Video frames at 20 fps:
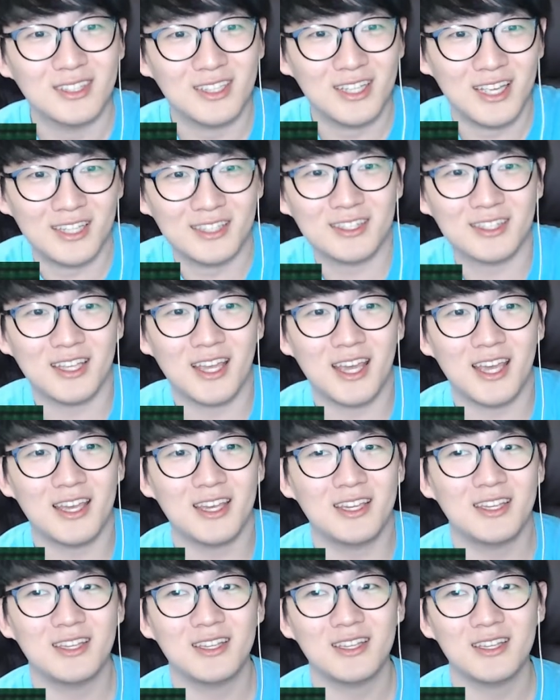
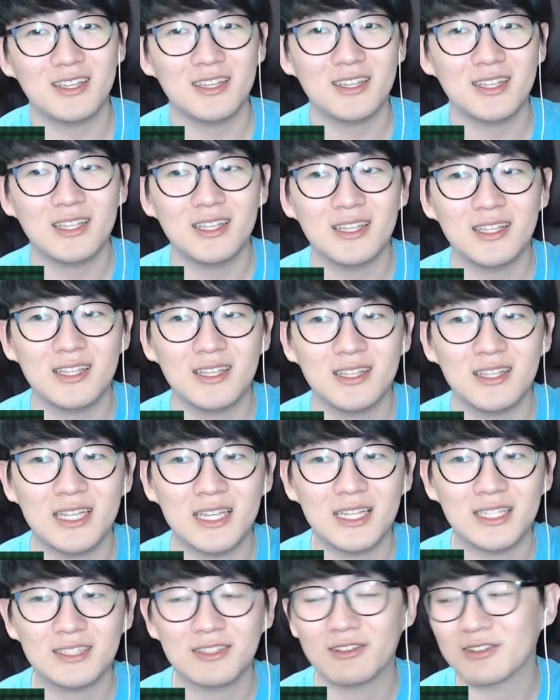
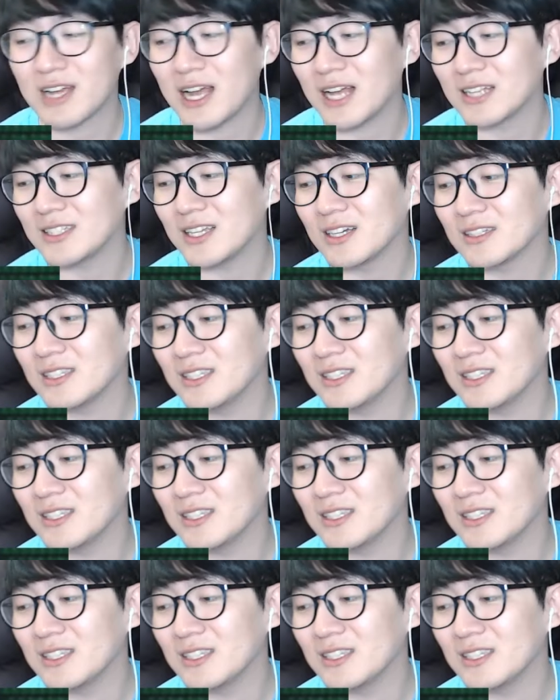SK에서 가장